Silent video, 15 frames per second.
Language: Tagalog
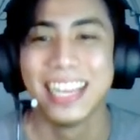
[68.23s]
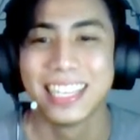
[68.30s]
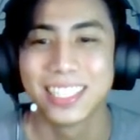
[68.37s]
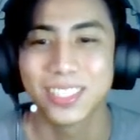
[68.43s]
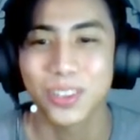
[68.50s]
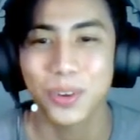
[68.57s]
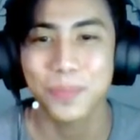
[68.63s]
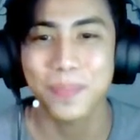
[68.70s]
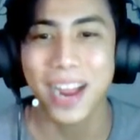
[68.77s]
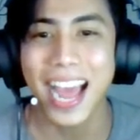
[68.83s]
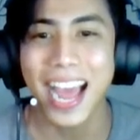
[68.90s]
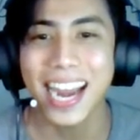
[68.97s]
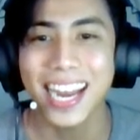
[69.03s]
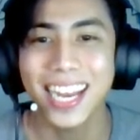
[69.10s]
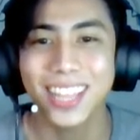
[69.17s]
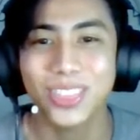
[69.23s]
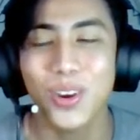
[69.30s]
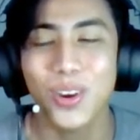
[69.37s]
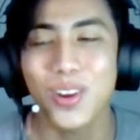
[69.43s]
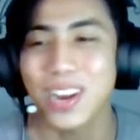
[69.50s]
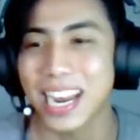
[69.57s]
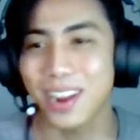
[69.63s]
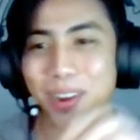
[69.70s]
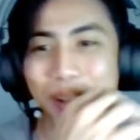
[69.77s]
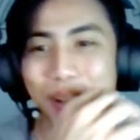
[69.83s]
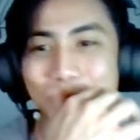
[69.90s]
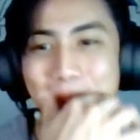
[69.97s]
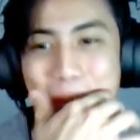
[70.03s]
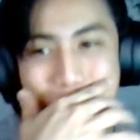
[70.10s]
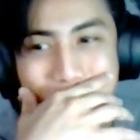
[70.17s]
so, anong pangalan nito?
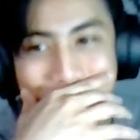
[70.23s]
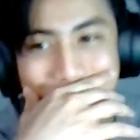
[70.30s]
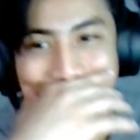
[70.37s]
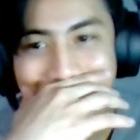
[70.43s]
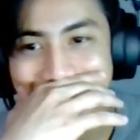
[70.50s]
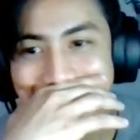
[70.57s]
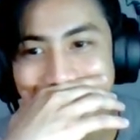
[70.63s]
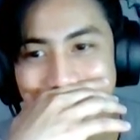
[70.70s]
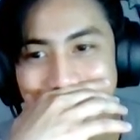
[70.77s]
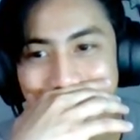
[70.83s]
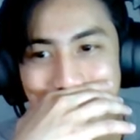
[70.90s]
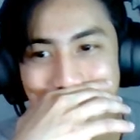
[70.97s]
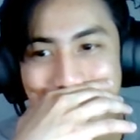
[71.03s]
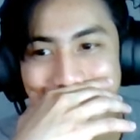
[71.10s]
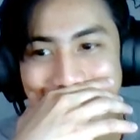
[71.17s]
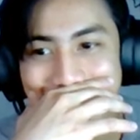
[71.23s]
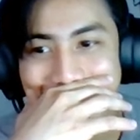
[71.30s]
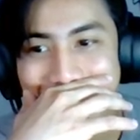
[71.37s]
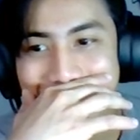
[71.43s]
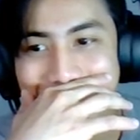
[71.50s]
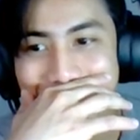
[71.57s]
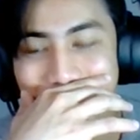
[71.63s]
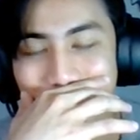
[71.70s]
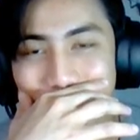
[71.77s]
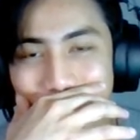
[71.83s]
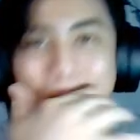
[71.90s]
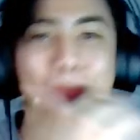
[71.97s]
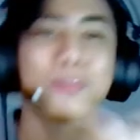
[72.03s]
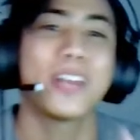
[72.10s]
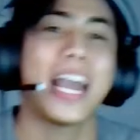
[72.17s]
Nako, ang hirap naman pangalanan nito.
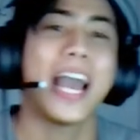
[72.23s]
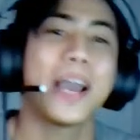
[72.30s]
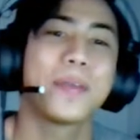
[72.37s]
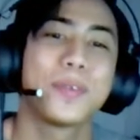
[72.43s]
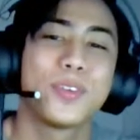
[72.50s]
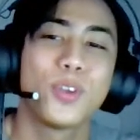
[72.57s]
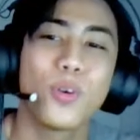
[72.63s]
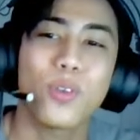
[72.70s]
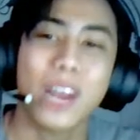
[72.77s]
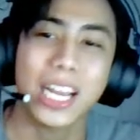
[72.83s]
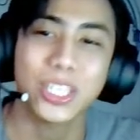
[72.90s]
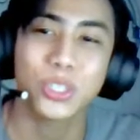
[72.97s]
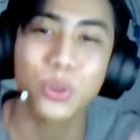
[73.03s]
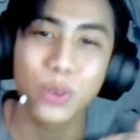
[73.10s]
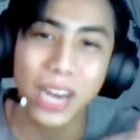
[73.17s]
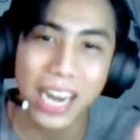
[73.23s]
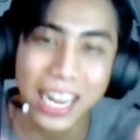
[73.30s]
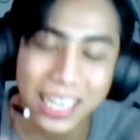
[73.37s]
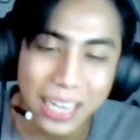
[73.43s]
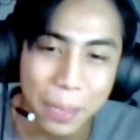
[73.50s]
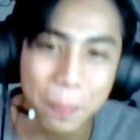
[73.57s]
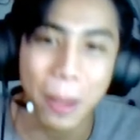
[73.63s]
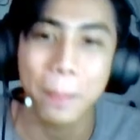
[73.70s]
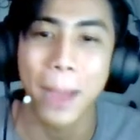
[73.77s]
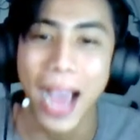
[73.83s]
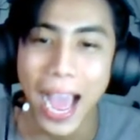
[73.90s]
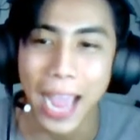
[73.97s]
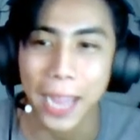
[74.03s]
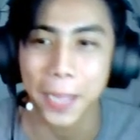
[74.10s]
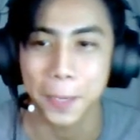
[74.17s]
Alam mo na, yung crush ko na lang na
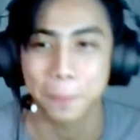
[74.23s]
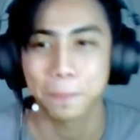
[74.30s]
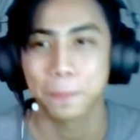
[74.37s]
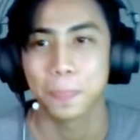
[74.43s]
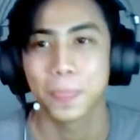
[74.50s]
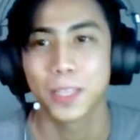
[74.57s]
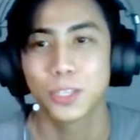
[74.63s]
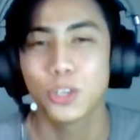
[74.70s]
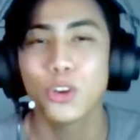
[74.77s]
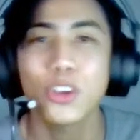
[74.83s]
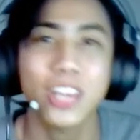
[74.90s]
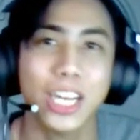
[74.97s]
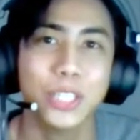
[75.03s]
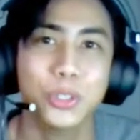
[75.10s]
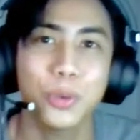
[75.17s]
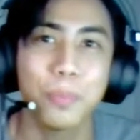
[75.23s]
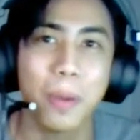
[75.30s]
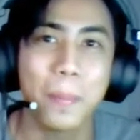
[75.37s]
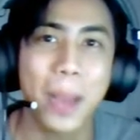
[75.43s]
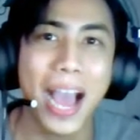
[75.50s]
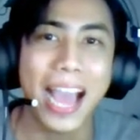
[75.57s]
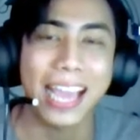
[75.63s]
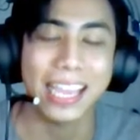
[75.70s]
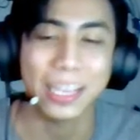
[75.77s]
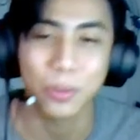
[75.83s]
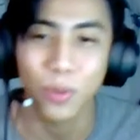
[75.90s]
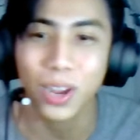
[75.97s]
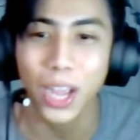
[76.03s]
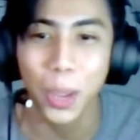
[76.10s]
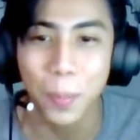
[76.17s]
babae. Sino yung crush kong babae?
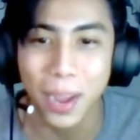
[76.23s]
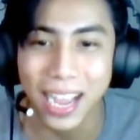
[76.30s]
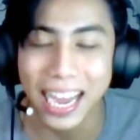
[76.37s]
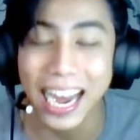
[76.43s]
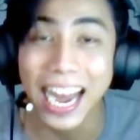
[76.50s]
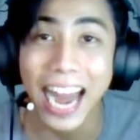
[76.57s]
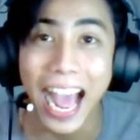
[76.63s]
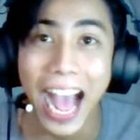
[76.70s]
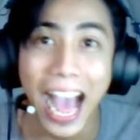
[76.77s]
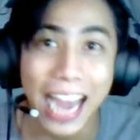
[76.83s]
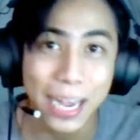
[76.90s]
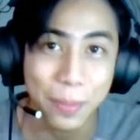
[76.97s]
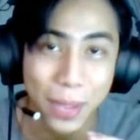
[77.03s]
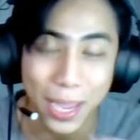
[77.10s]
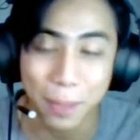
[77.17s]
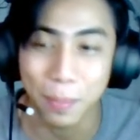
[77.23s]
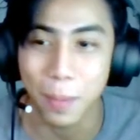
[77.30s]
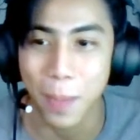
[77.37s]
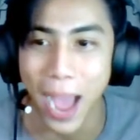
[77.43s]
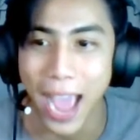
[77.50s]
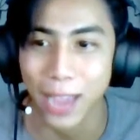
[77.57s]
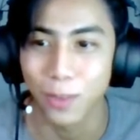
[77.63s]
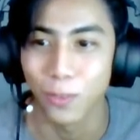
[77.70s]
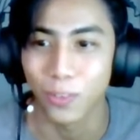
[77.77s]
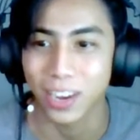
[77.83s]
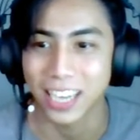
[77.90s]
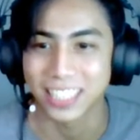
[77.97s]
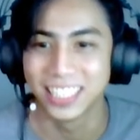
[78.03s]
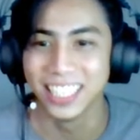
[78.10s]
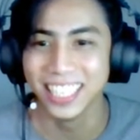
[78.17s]
Huwag kayong mag-alala, anime ang babae kong crush.